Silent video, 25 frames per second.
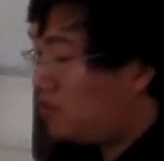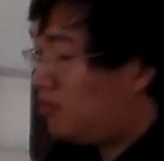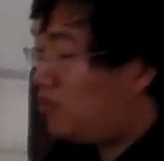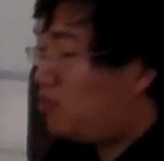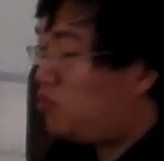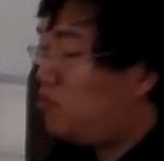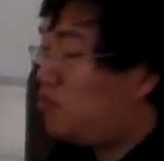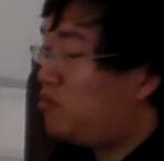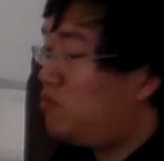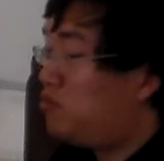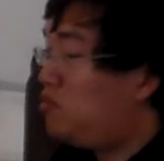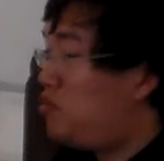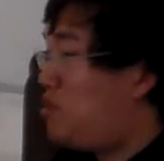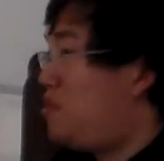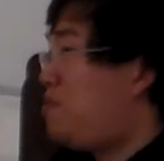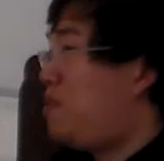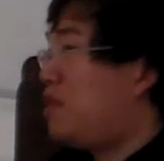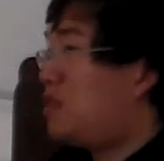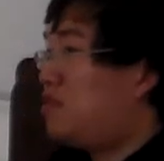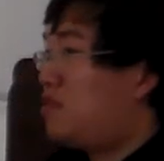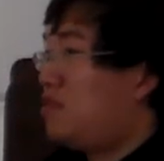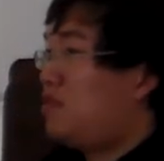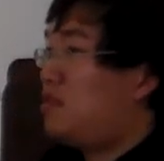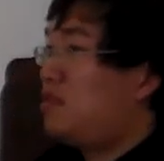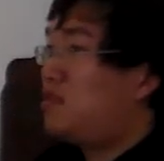虚无寂
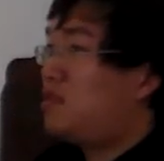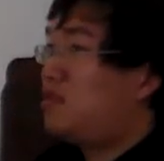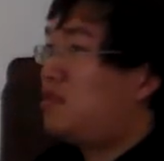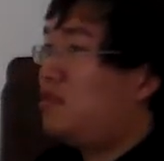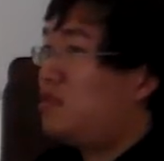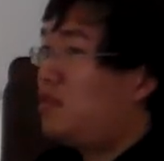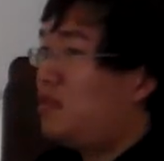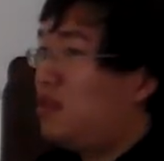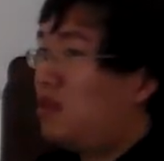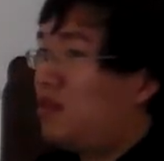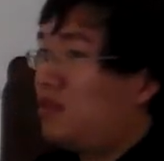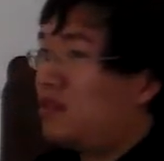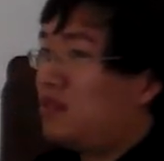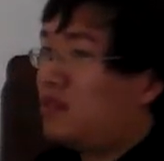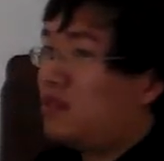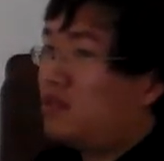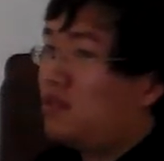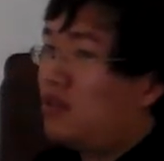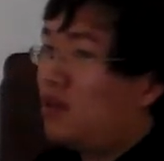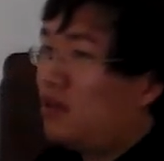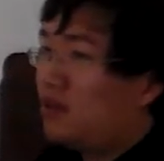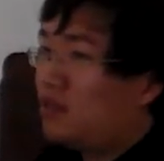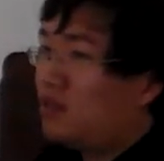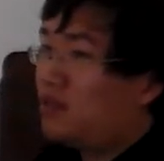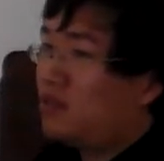灭指的是老
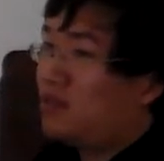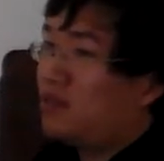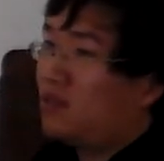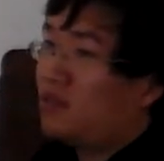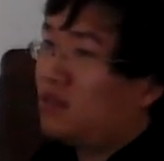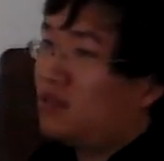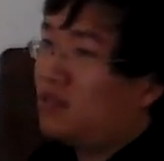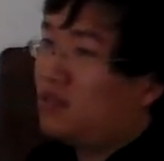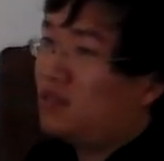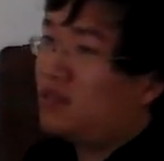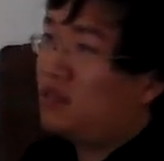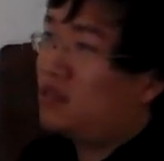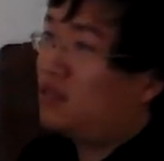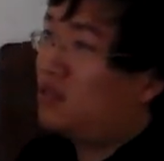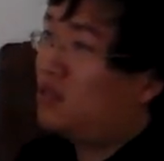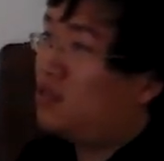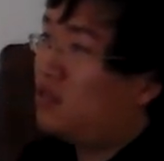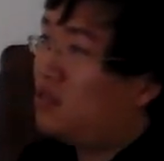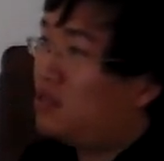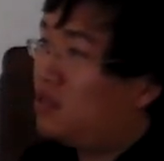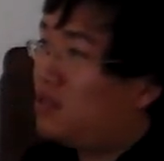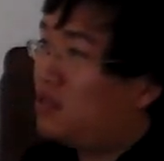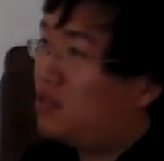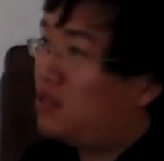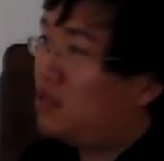老子和这
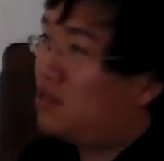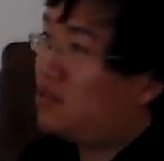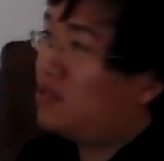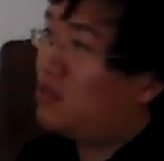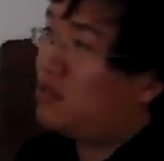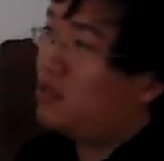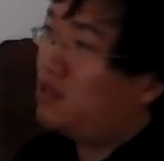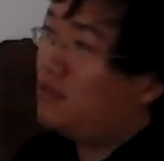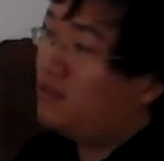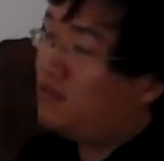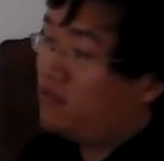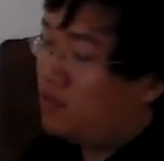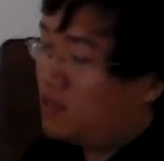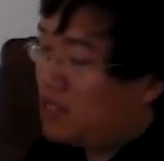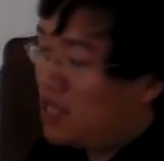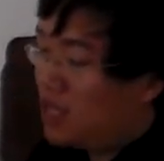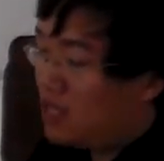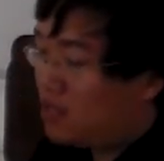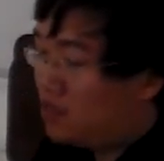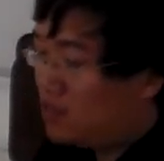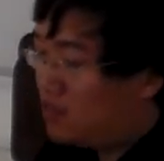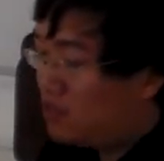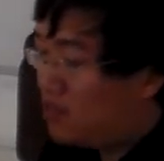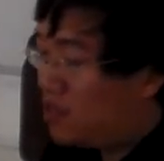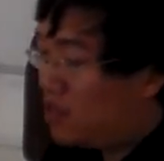个这个这个佛
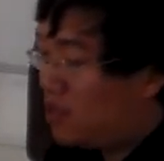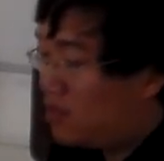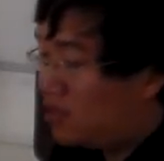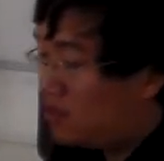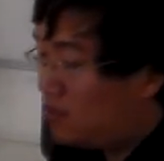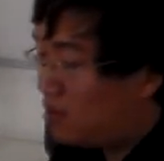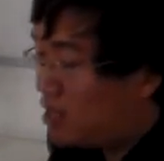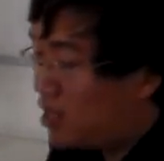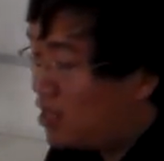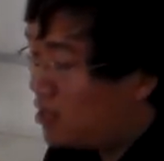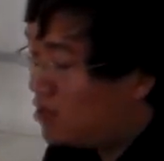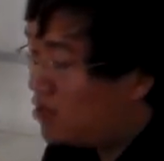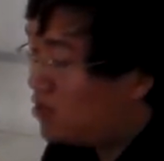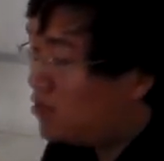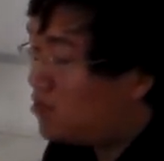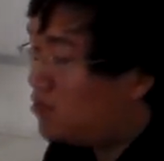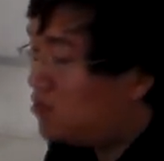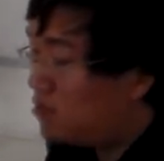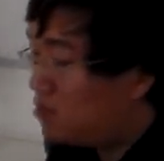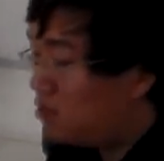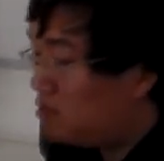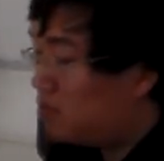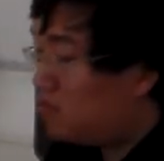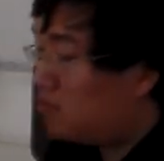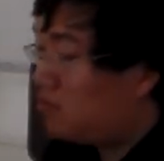家思想。那么他
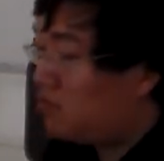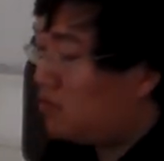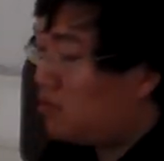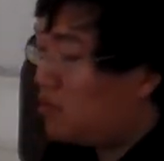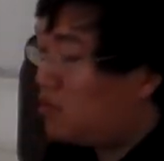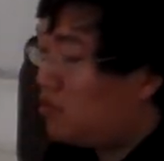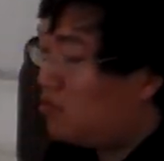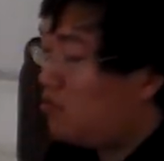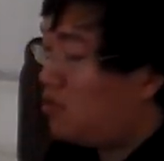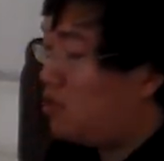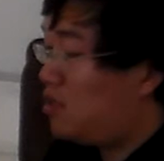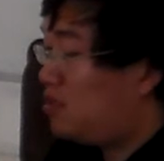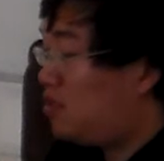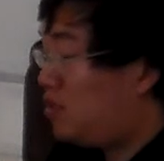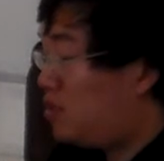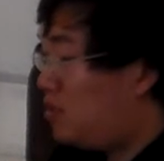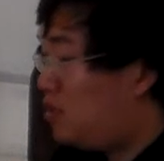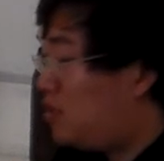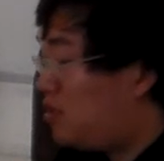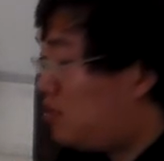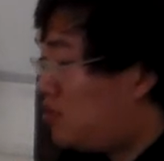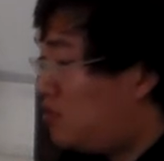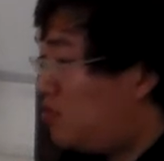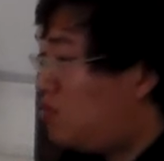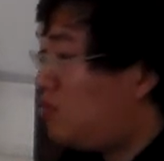朱熹说：“了，你
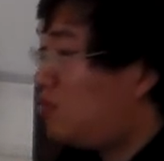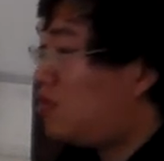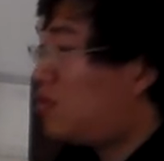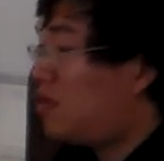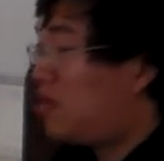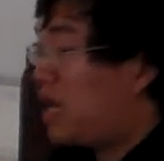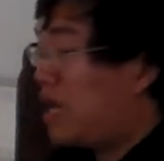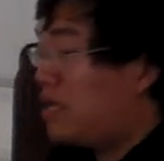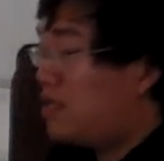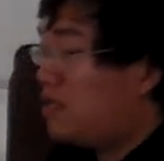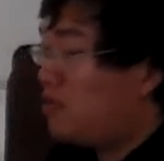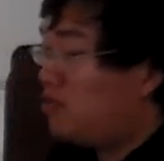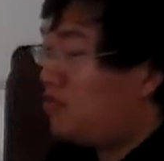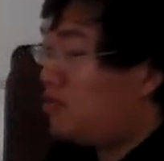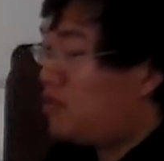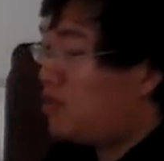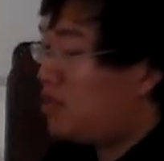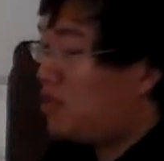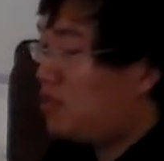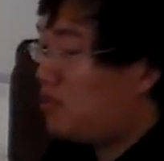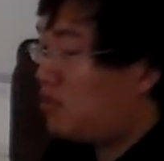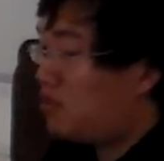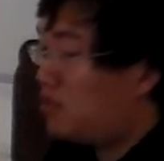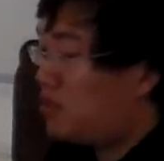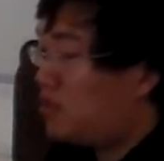你去感兴趣
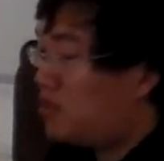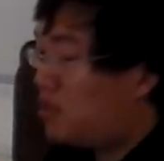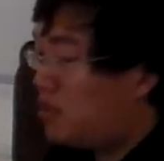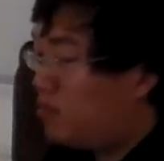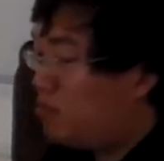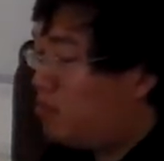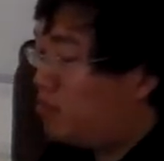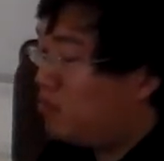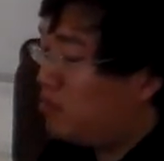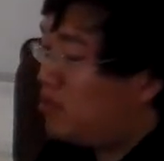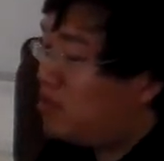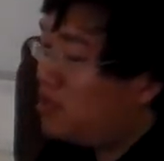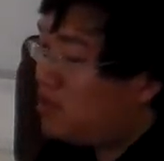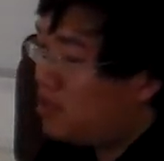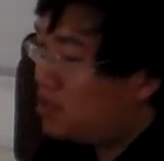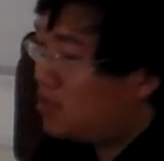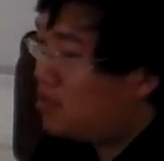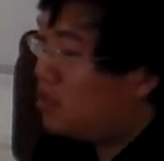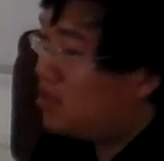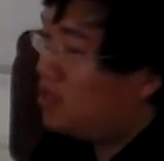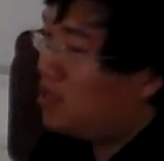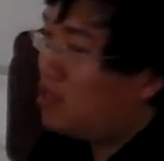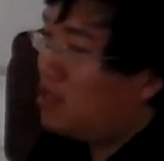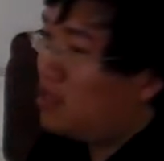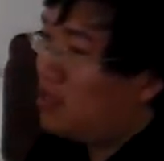这个东西，这不
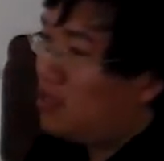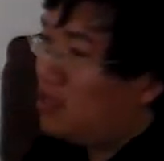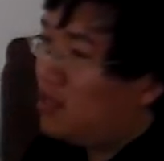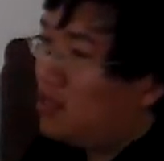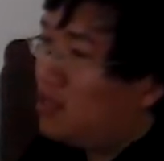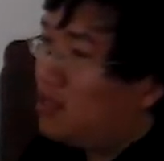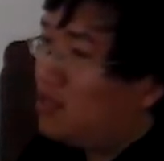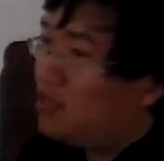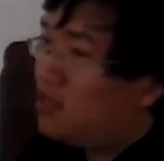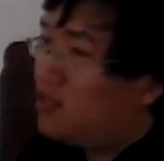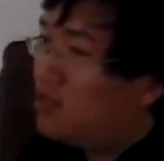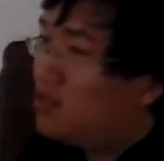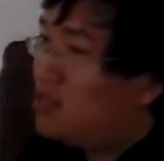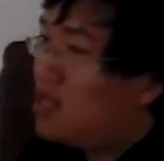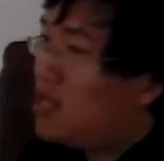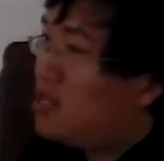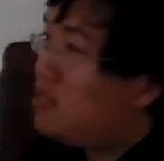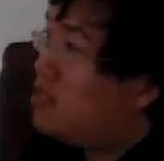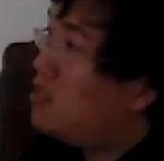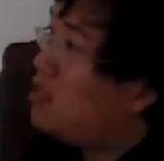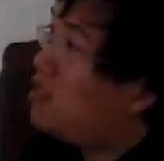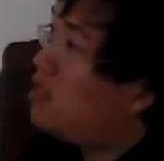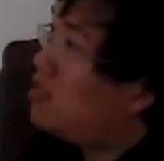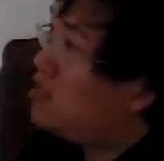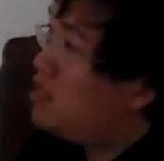是在
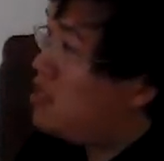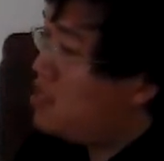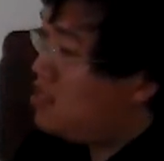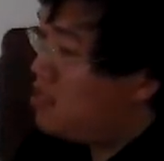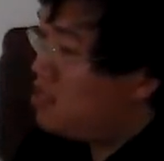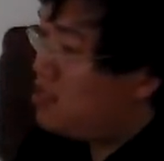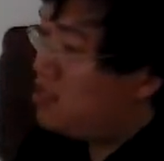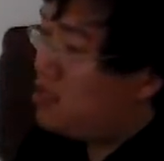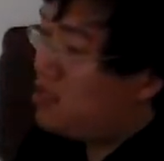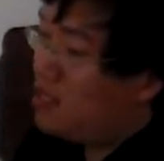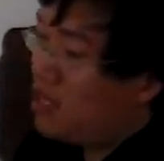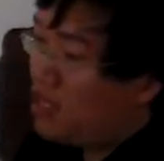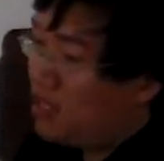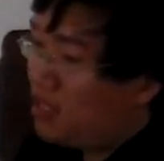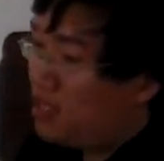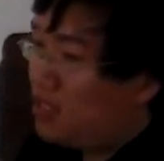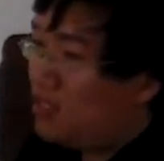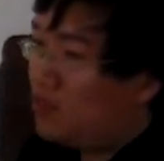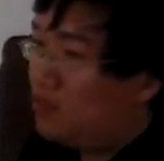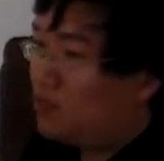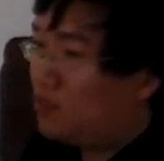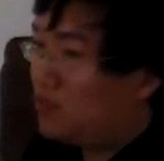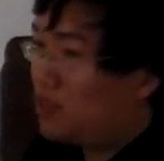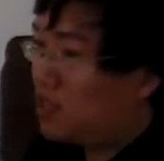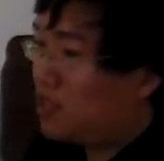这个人世间
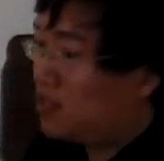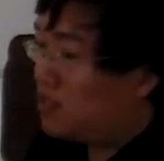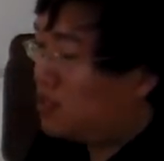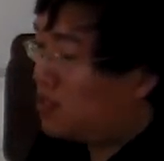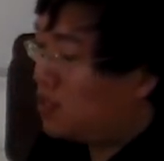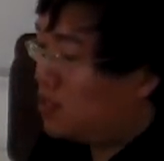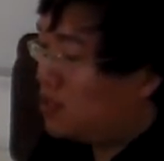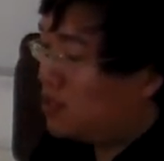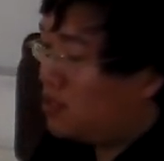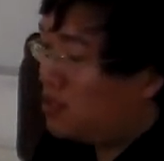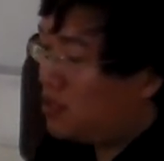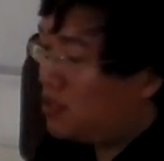立足的这